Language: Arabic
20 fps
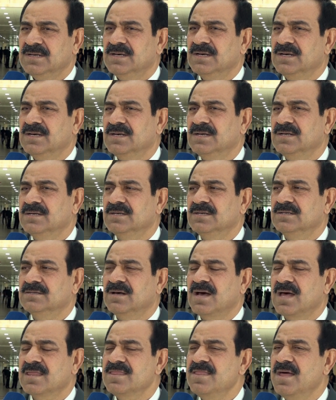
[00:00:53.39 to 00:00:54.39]

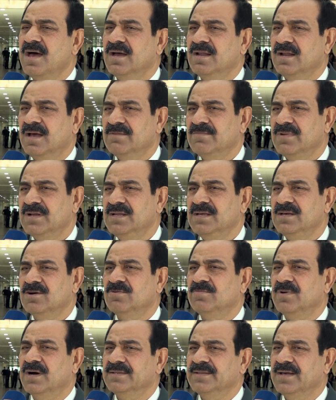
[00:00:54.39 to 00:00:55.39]
آه، أثناء العملية
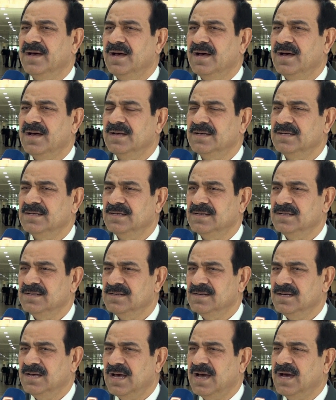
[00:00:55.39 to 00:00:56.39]
وبعدها
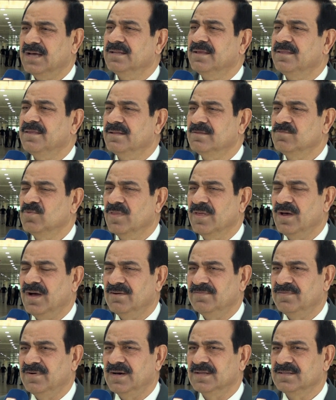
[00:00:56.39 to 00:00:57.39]
آه، حدثت
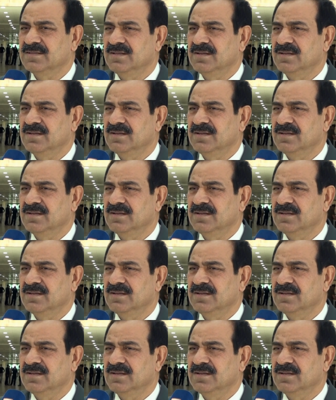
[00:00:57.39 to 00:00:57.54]
مضاعفات